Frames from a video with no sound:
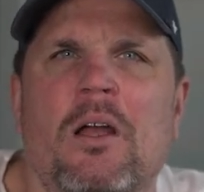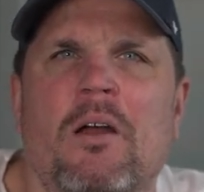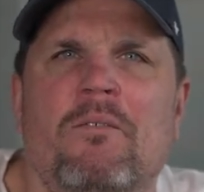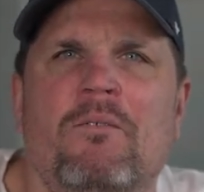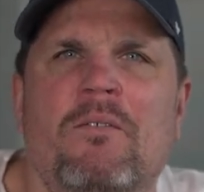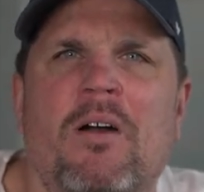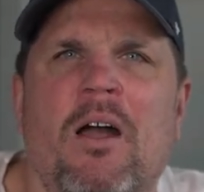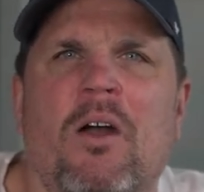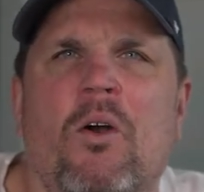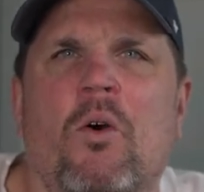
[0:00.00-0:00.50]

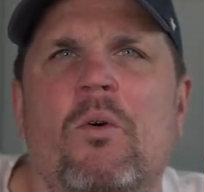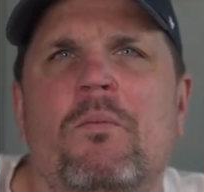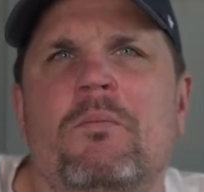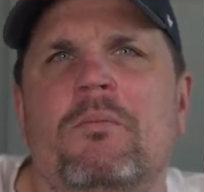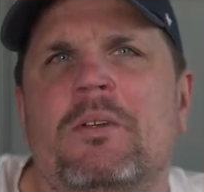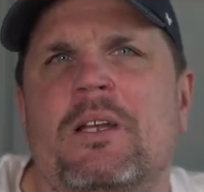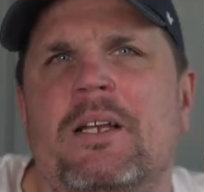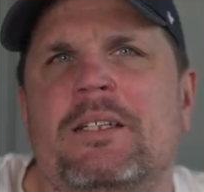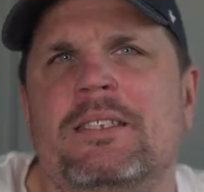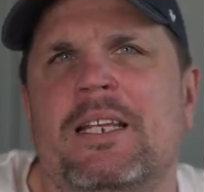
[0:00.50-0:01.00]

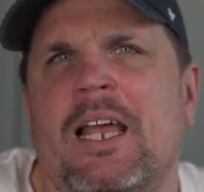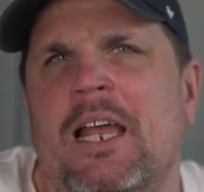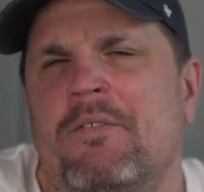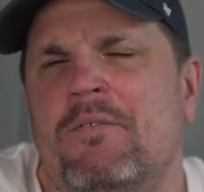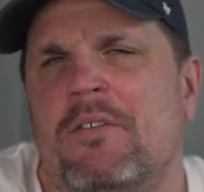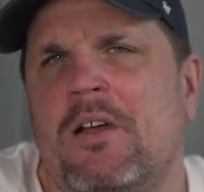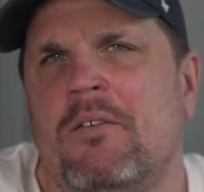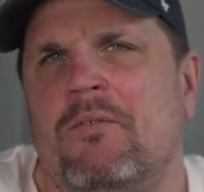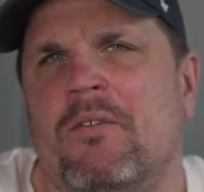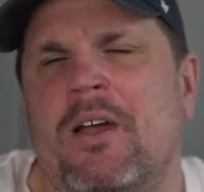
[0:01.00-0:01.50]
Warum? Ganz
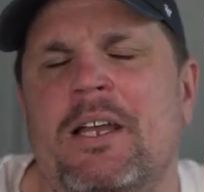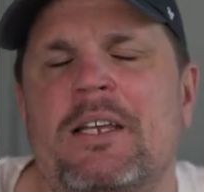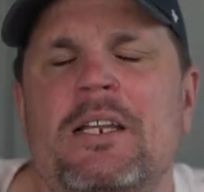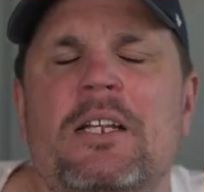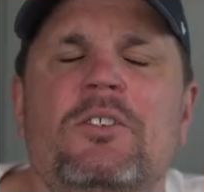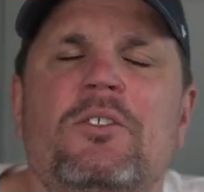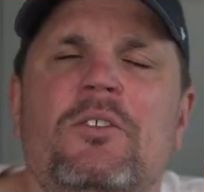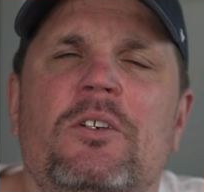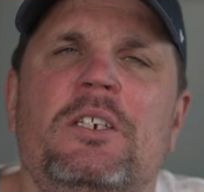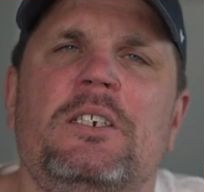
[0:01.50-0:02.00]
einfach, weil
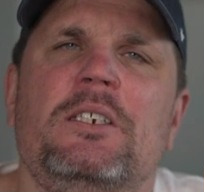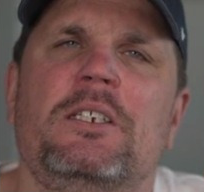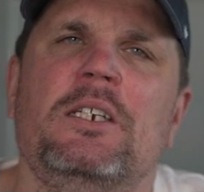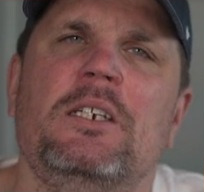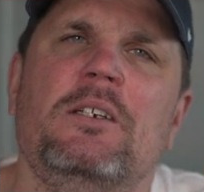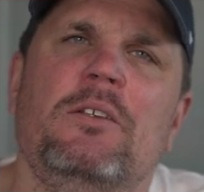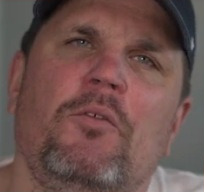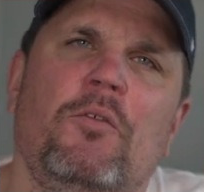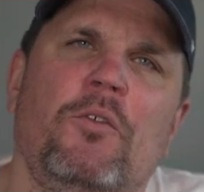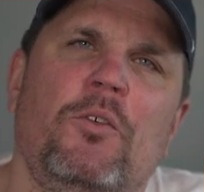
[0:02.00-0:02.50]
natürlich
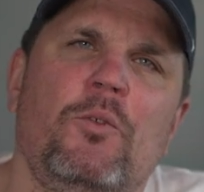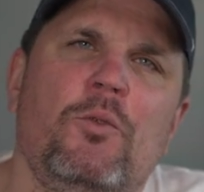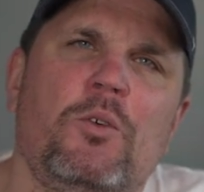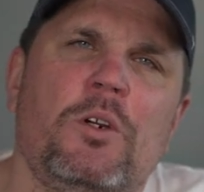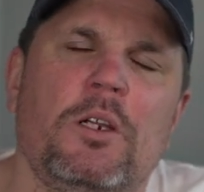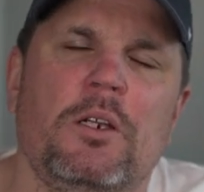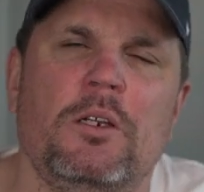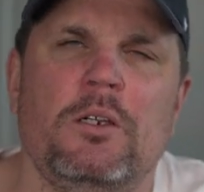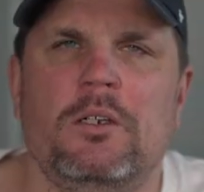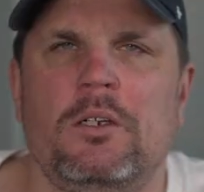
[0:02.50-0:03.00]
die
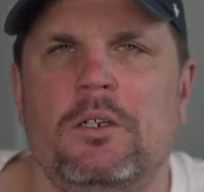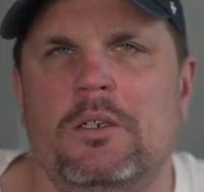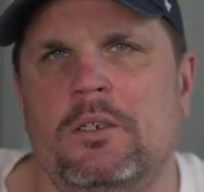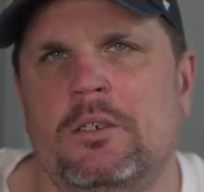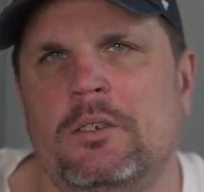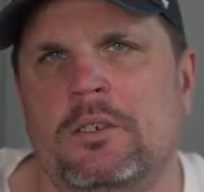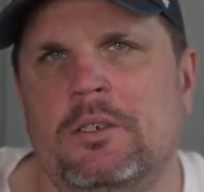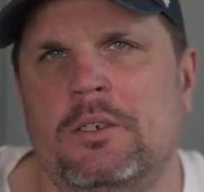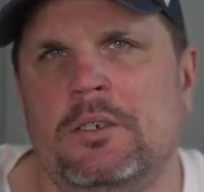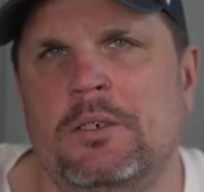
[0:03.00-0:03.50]

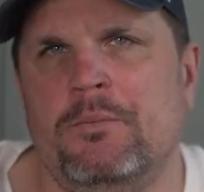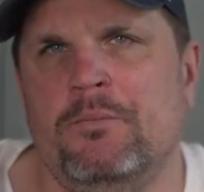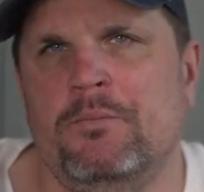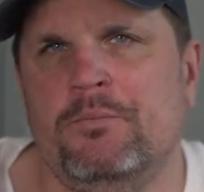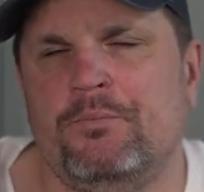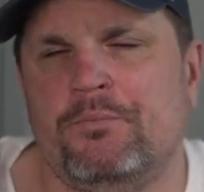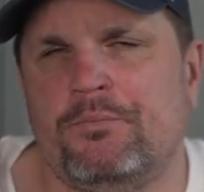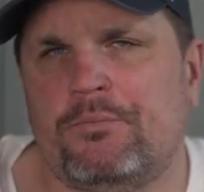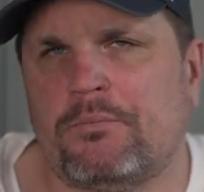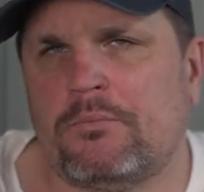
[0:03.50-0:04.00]

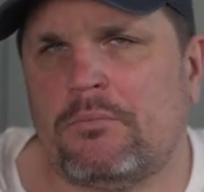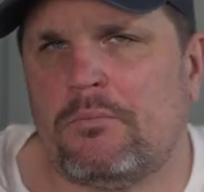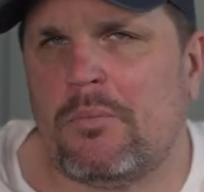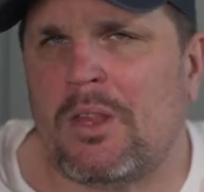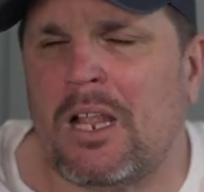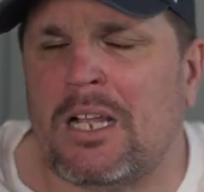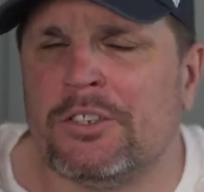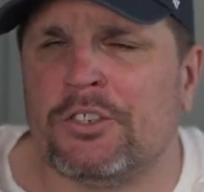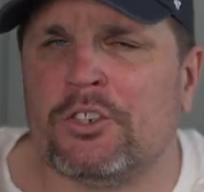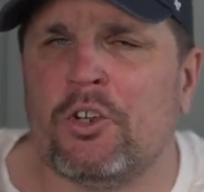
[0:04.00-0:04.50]

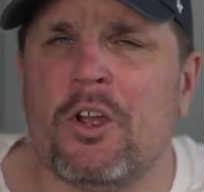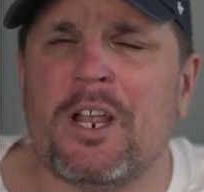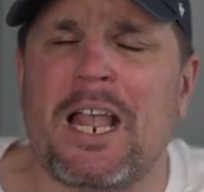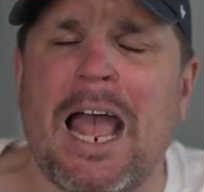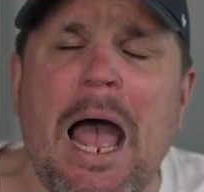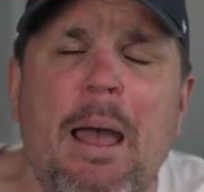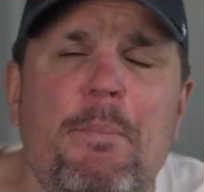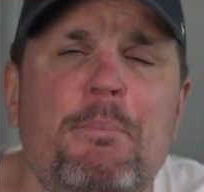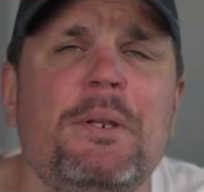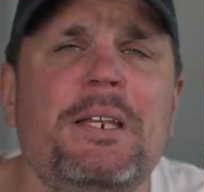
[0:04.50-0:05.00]

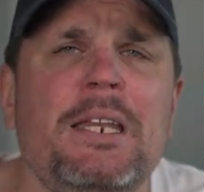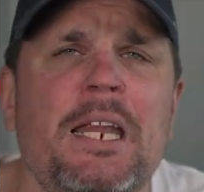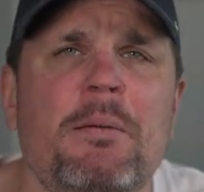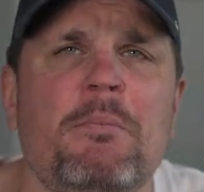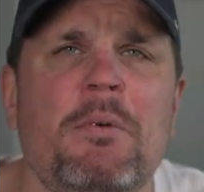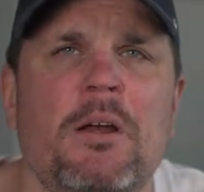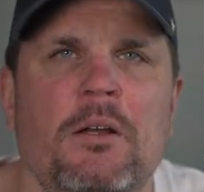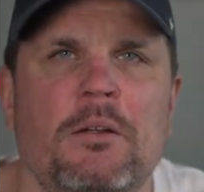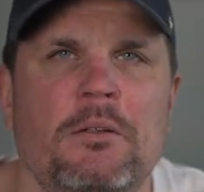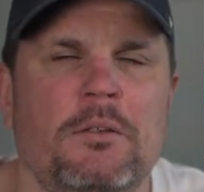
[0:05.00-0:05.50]

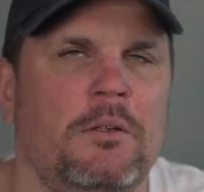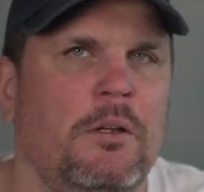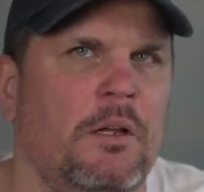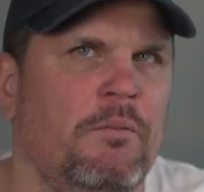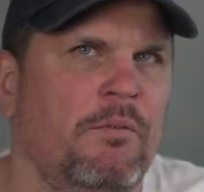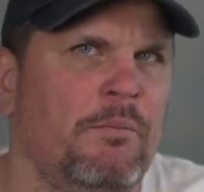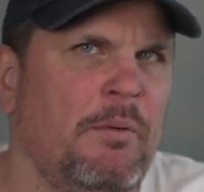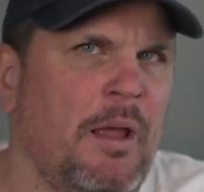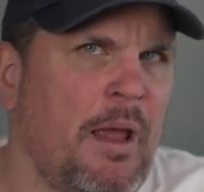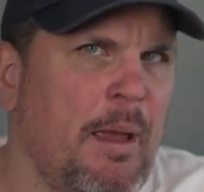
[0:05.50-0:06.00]
Flugzeugabnehmer ähm,
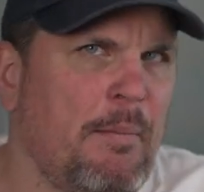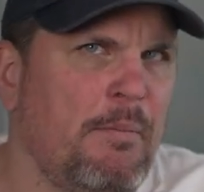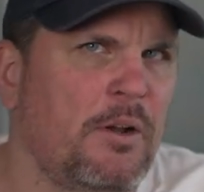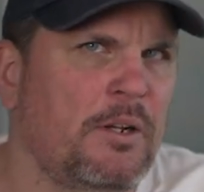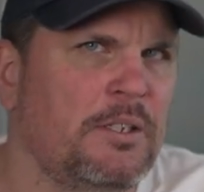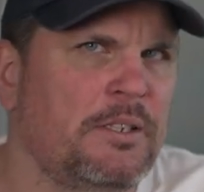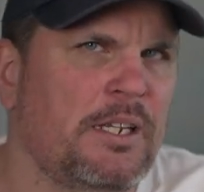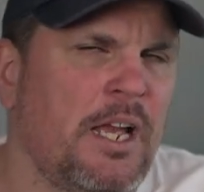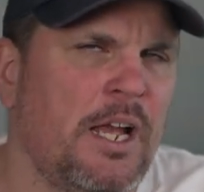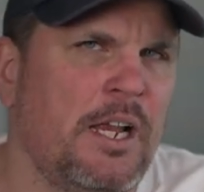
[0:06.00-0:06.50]

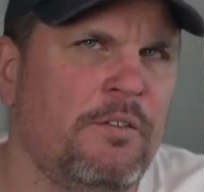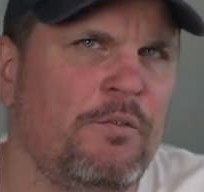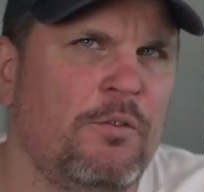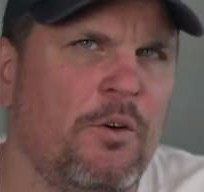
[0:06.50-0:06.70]
Emirates allen